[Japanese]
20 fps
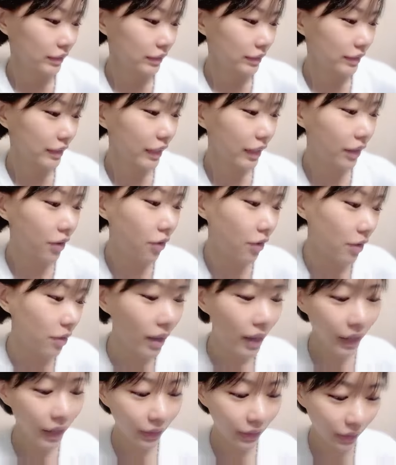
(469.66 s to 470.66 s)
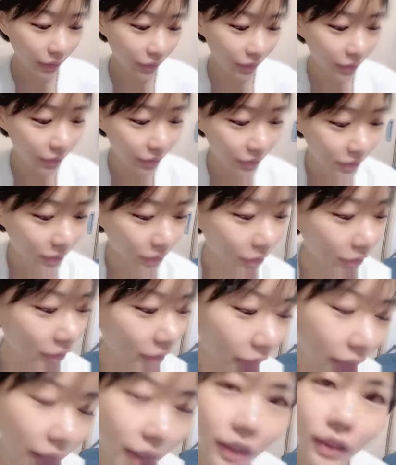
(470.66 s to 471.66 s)
ねこれ分かってくれる人い
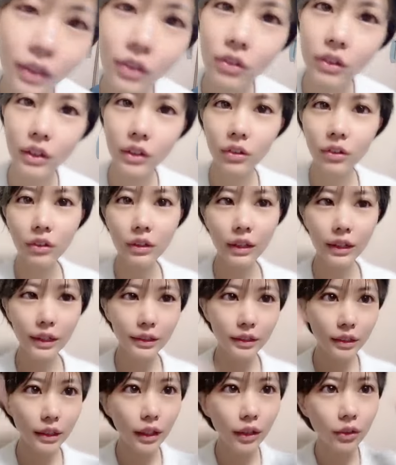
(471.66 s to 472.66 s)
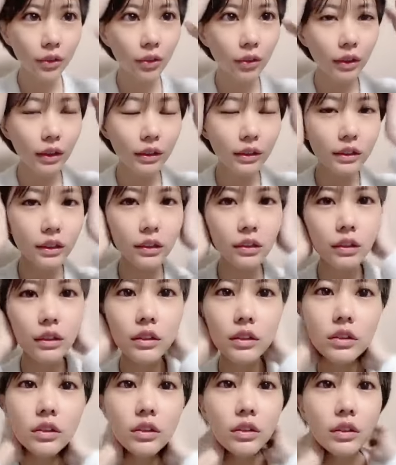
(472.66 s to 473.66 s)
ないこれ共感さ共感してくれ
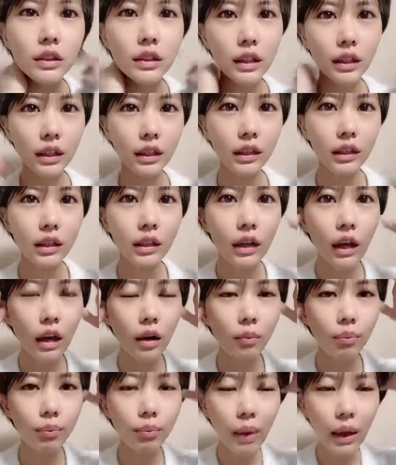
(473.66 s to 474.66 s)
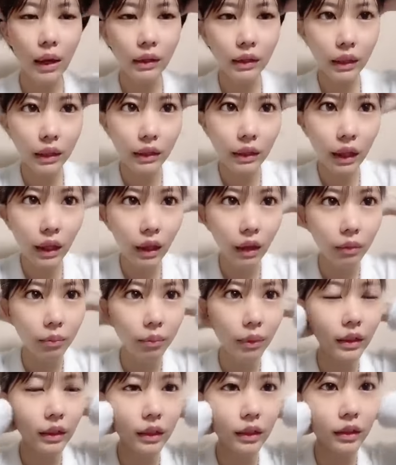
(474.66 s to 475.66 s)
る人いないあ
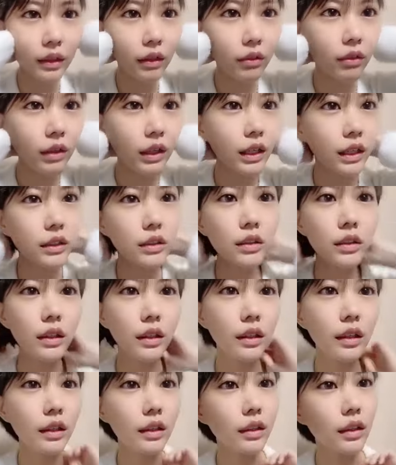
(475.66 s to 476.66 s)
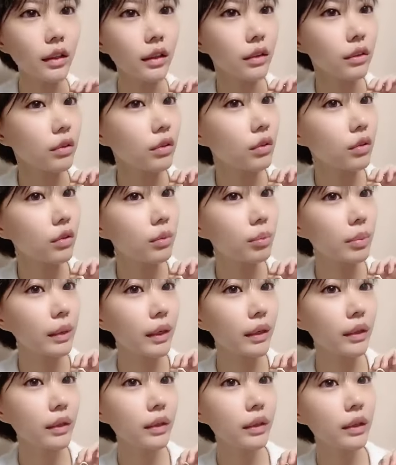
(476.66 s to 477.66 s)
バナナバナナは好きなんだけど
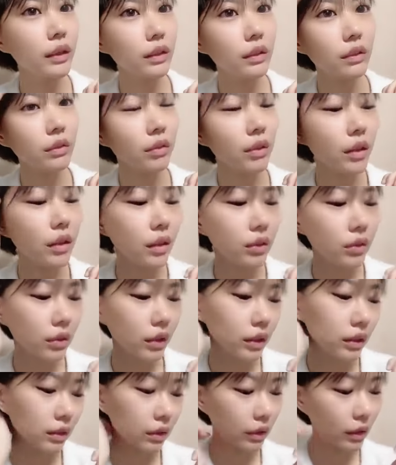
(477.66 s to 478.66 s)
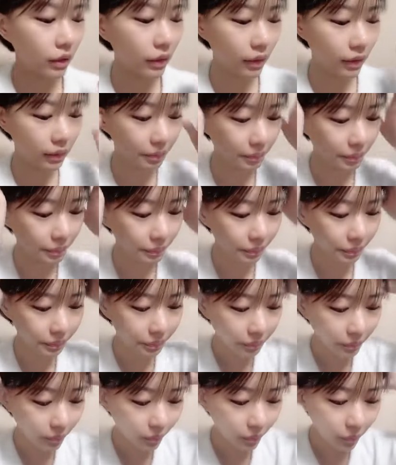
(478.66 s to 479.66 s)
バナナ味は受け付けない
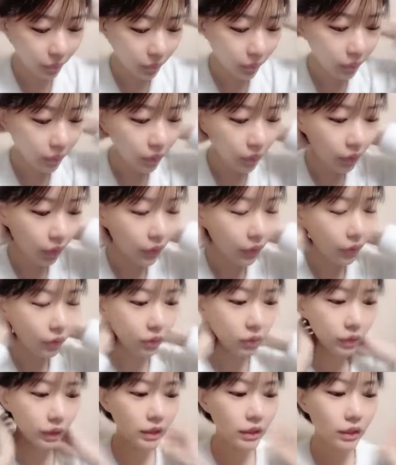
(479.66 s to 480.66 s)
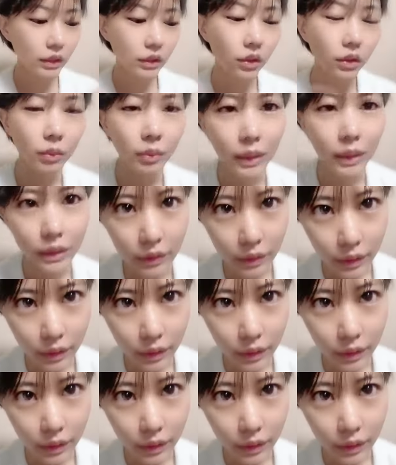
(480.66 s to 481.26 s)
これ同じ人います